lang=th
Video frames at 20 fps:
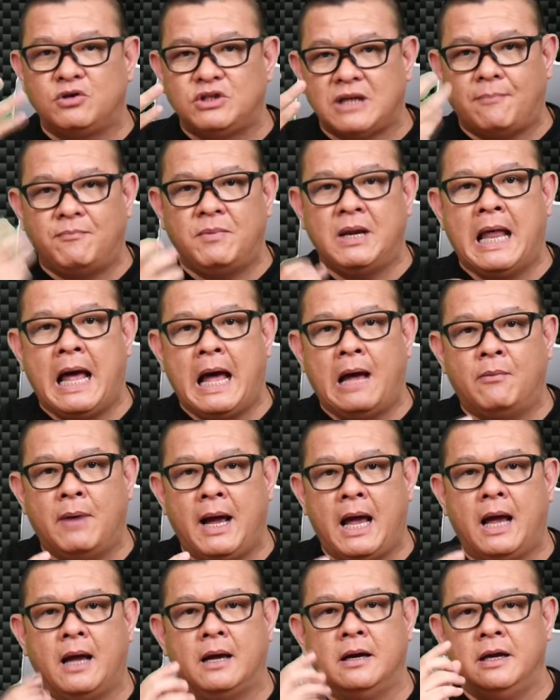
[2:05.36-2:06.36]
แล้วจับเวลา
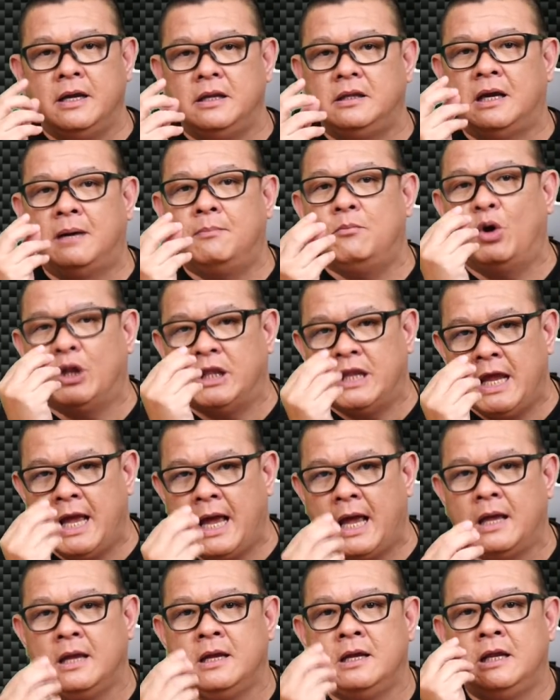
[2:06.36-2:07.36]
ว่าเฮ้ยทั้งหมดเนี้
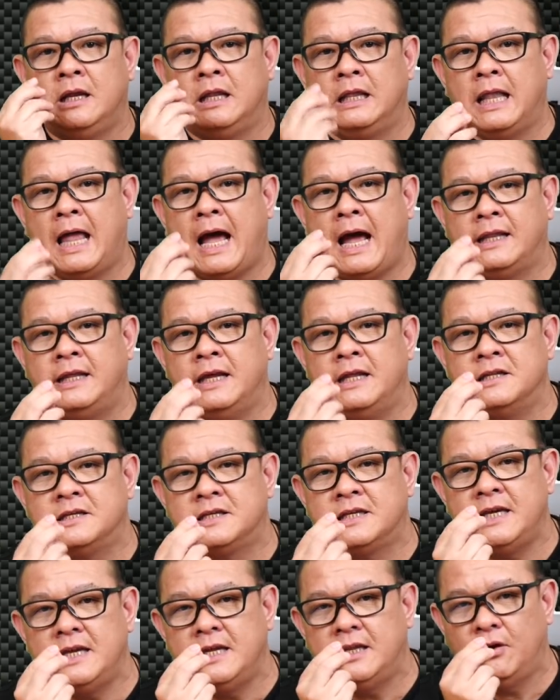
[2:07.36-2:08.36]
ยลาเทน
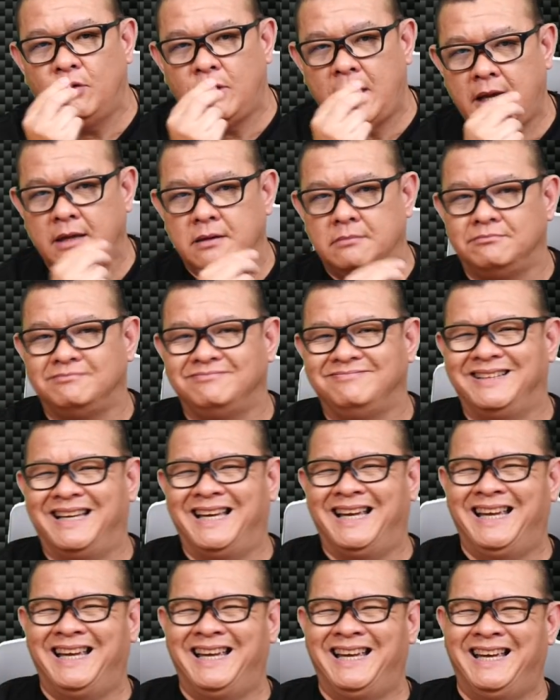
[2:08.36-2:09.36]
ซีเท่าไหร่
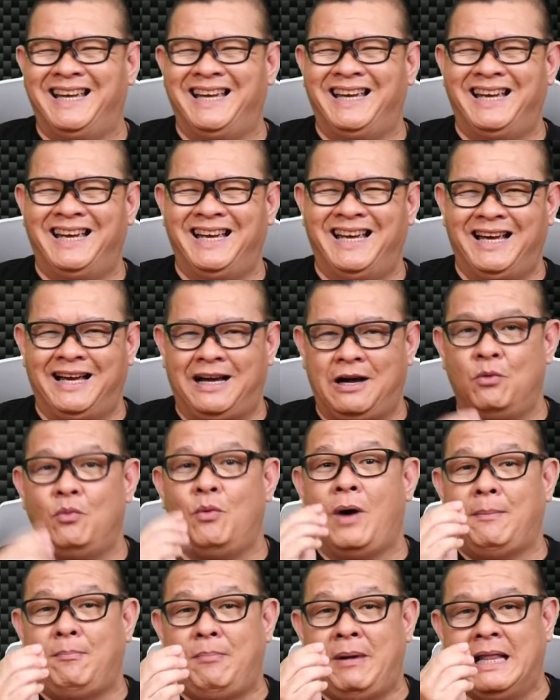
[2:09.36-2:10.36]
นะเขา
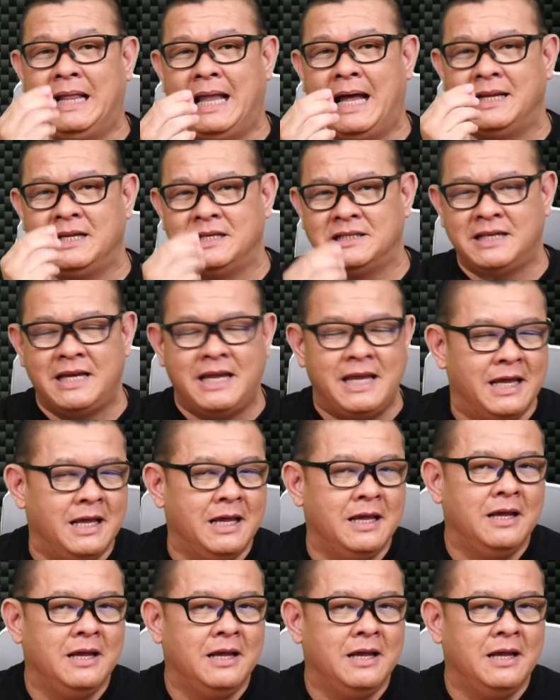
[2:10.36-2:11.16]
วัดเป็นลาเทนซี